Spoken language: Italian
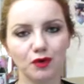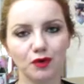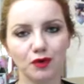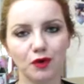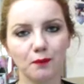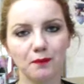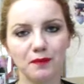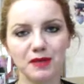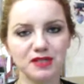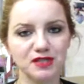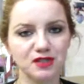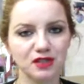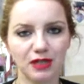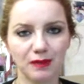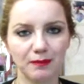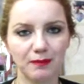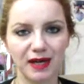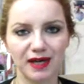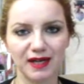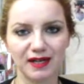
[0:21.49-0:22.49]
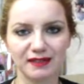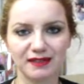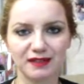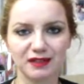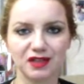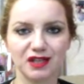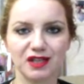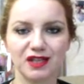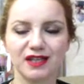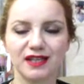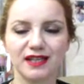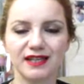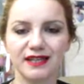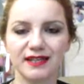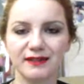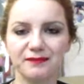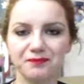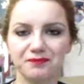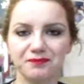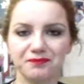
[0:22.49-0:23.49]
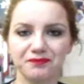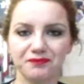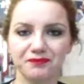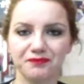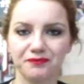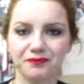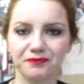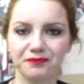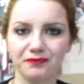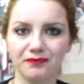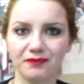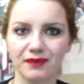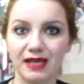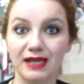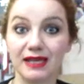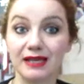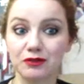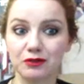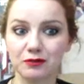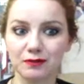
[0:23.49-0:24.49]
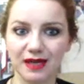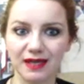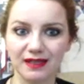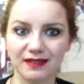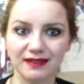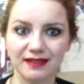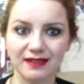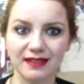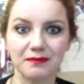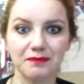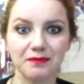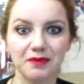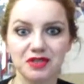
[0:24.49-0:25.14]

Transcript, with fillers: ho messo da parte i, le domande